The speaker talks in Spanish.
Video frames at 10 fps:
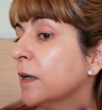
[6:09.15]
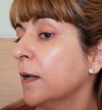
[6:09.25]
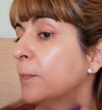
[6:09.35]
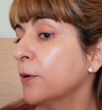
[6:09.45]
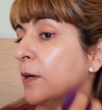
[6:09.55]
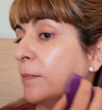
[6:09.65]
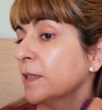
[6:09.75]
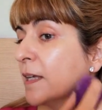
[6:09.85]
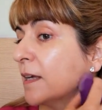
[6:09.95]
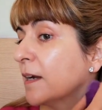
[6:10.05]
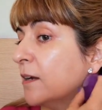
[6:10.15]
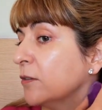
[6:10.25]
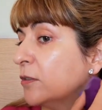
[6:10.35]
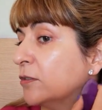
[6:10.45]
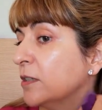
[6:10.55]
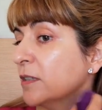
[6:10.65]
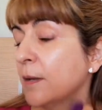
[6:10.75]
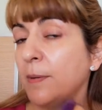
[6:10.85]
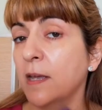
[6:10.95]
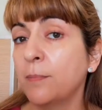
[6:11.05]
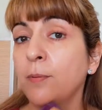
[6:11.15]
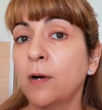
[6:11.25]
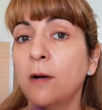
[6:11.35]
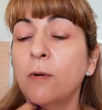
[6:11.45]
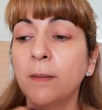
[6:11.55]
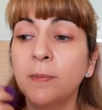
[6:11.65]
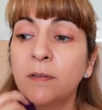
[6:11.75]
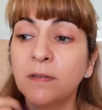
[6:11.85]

El problema es que, claro, lo tienes que pillar por la web,